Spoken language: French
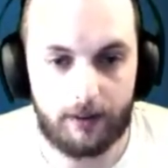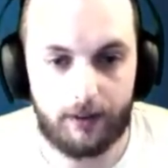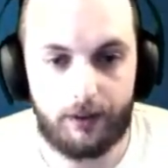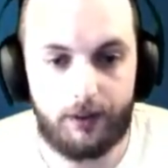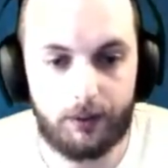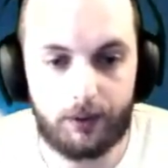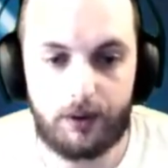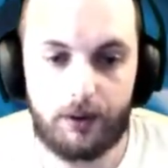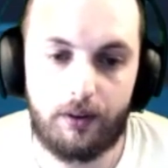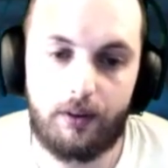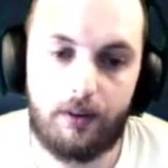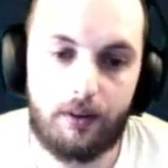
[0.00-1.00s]
Euh,
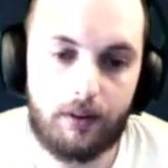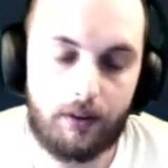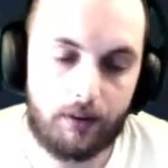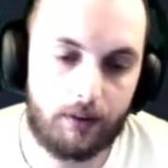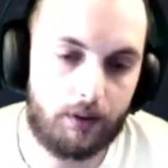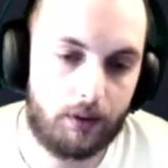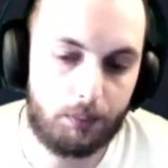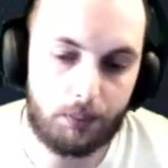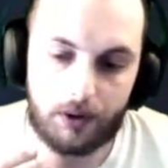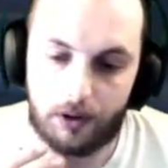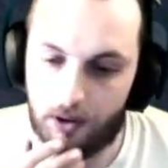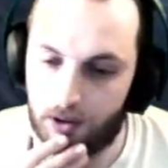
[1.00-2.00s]
donc, euh,
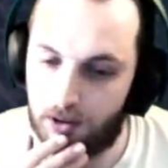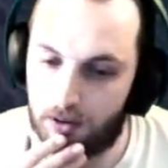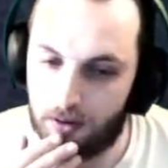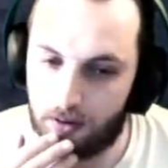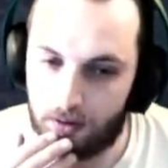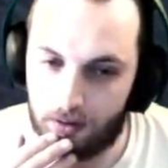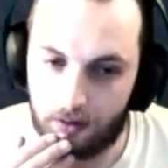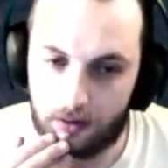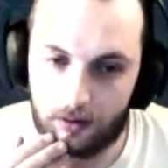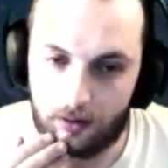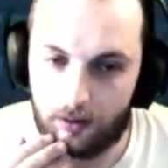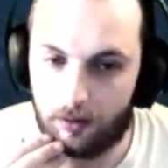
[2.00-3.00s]
le moustique
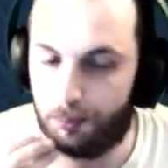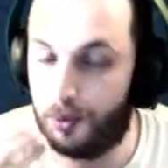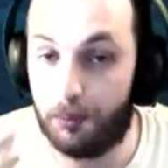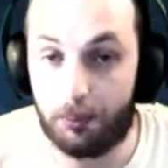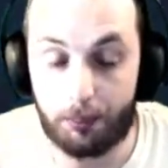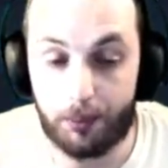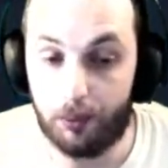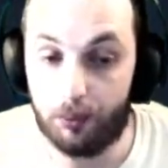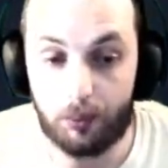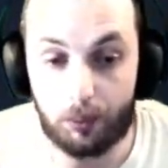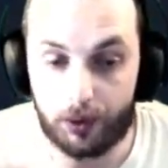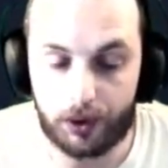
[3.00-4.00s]
euh, et puis les
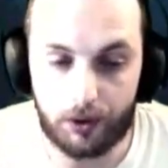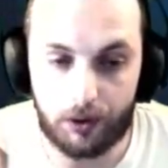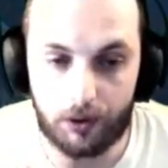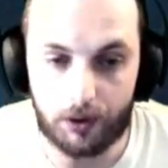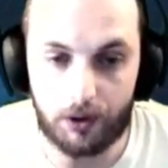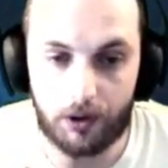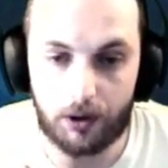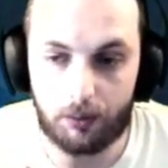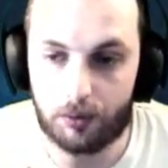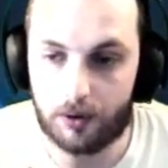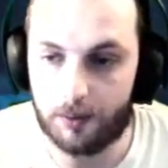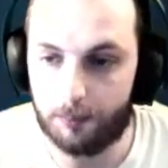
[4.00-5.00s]
papillons, donc j'ai
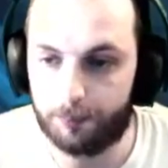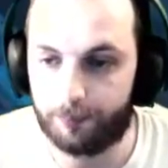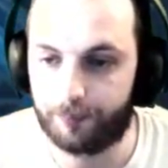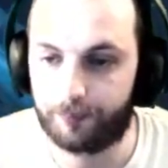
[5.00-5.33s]
niqué tout ça.